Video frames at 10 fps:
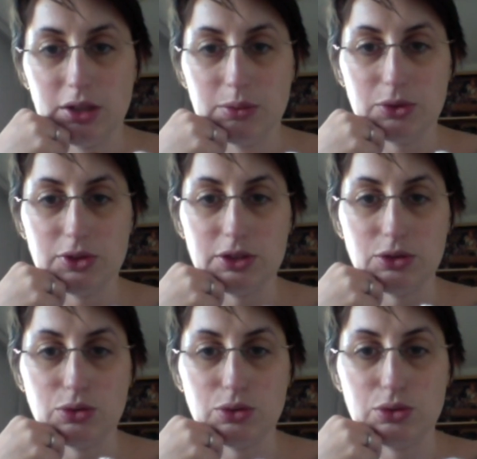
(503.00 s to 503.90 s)
Peut-être
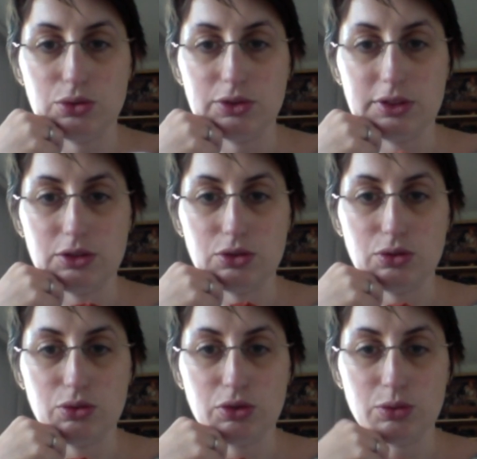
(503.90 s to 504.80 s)
que ça se
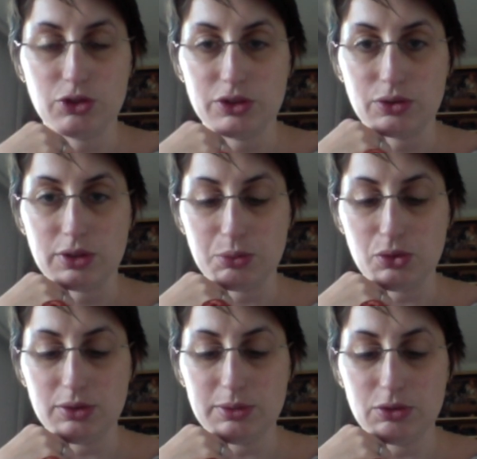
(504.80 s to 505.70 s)
voit moins. Non,
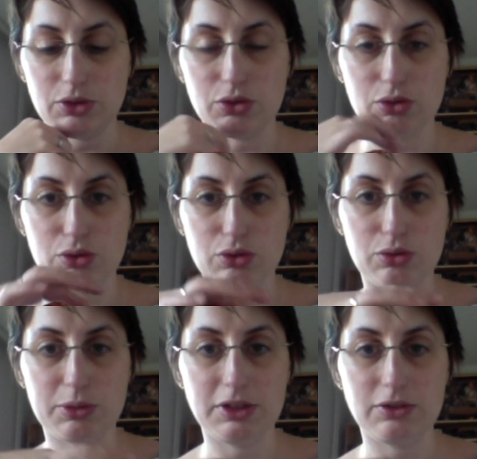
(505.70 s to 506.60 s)
impossible d'avoir ce,
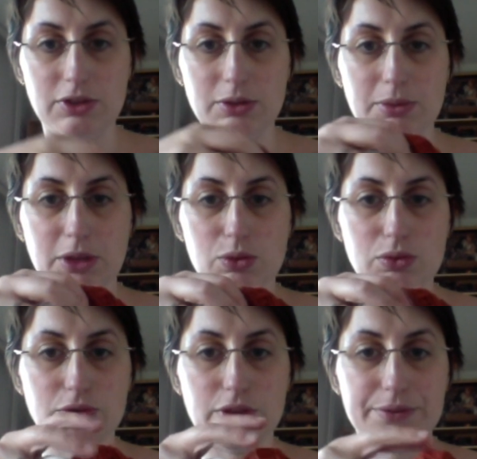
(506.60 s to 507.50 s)
magnifique marron.
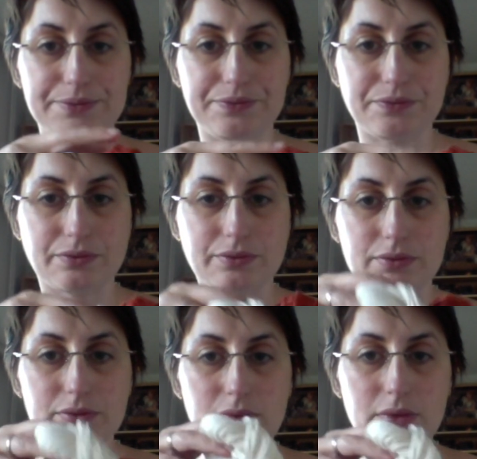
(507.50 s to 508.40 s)
Euh,
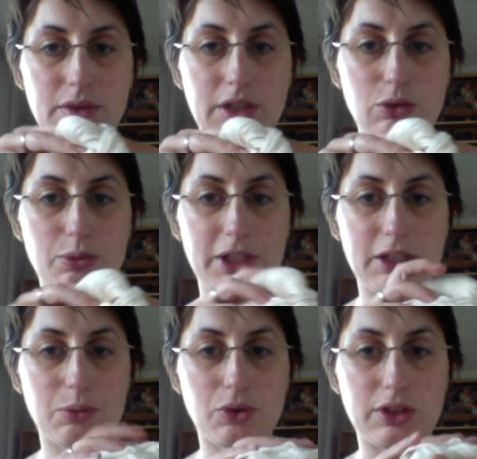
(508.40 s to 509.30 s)
la lumière
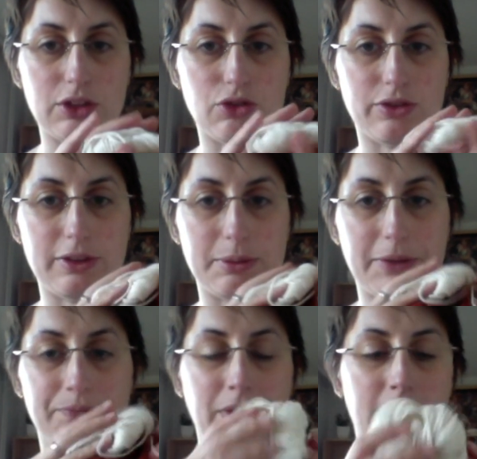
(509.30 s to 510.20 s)
peut-être, je ne sais pas.
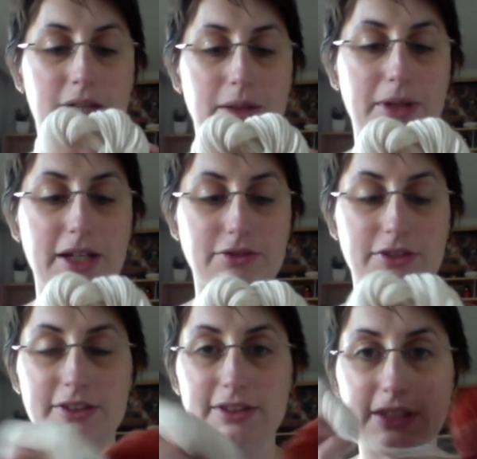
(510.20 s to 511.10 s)
Bref,
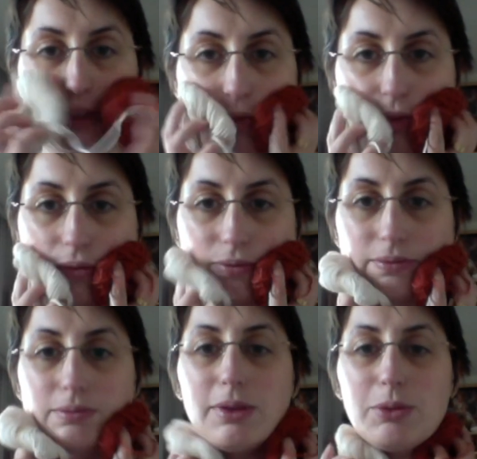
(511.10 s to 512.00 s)
c'est très doux
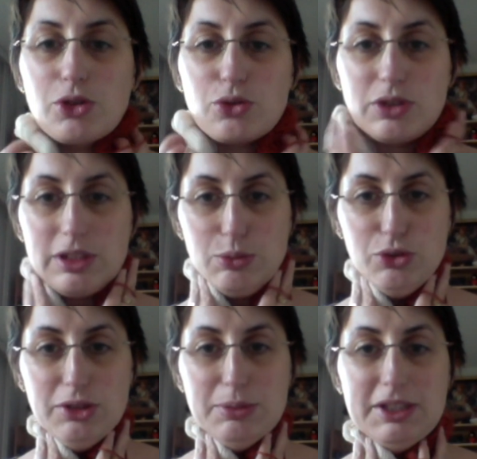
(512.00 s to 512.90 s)
même quand on a la peau
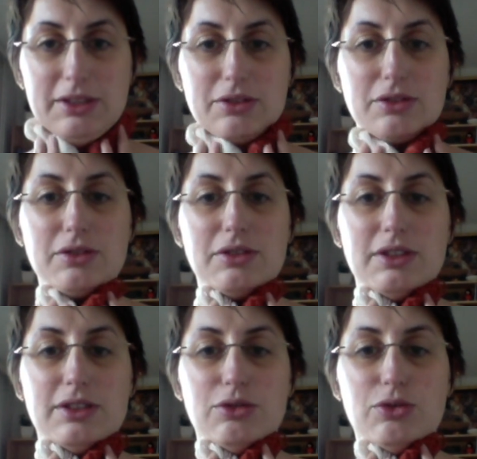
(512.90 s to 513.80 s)
qui pique, euh,
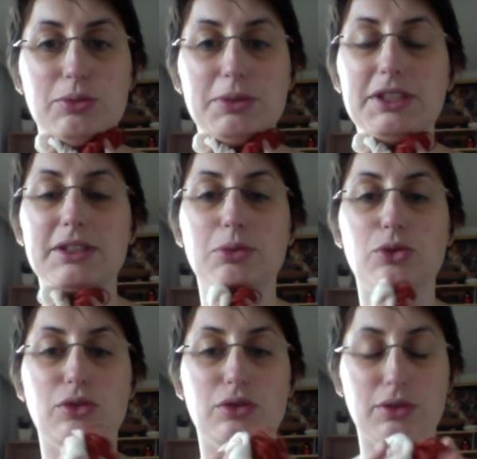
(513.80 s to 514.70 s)
qui se fait piquer
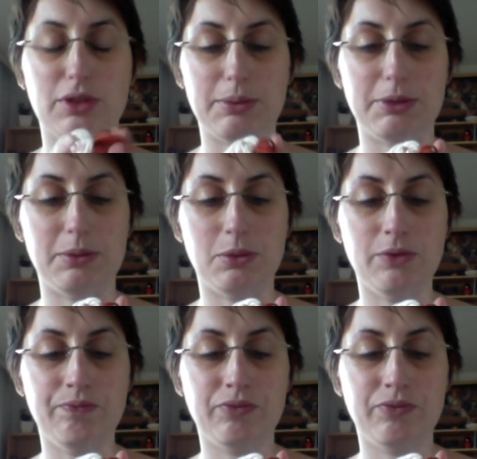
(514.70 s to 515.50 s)
euh, rapidement.